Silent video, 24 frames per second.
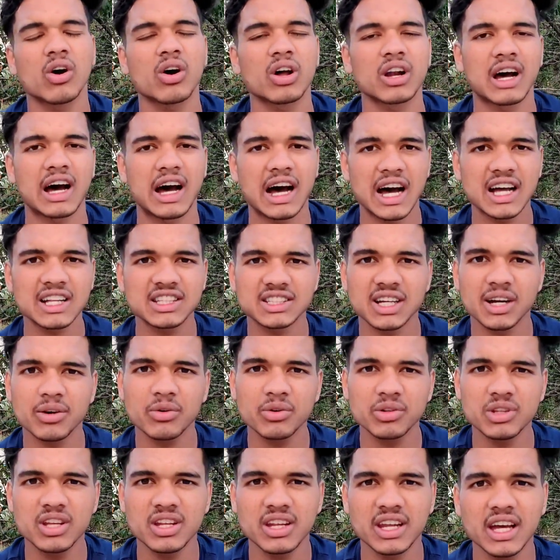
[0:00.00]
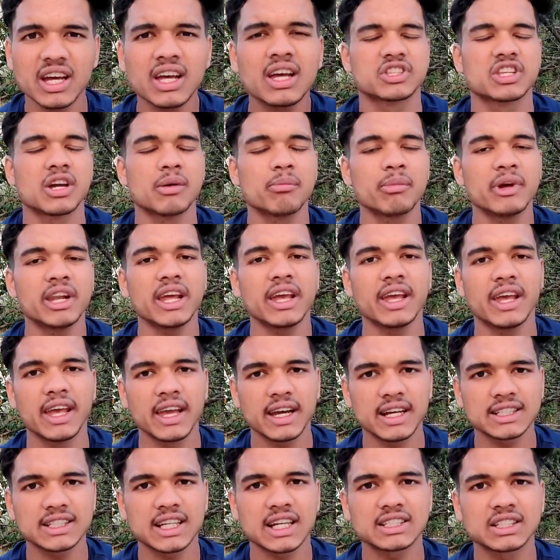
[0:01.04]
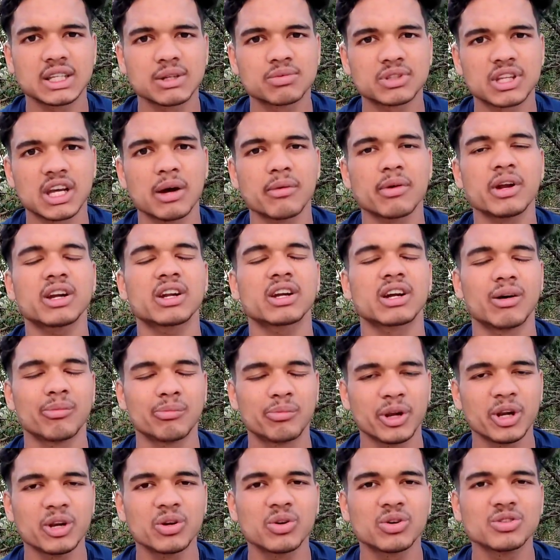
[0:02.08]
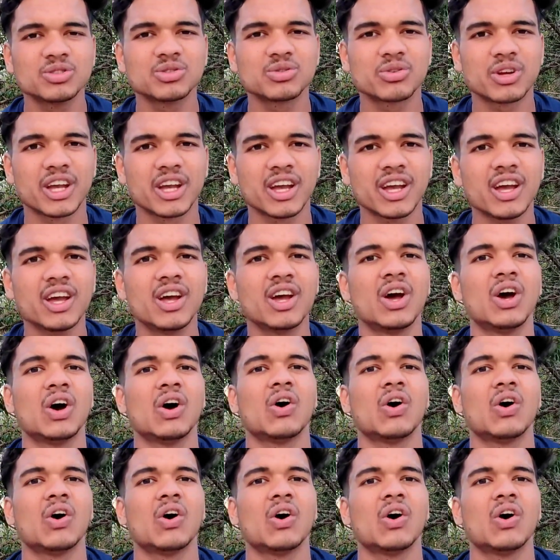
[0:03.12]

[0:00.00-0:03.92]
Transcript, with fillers: और आज का वो दिन है जब मेरे 1000 सब्सक्राइबर कंप्लीट हो चुके हैं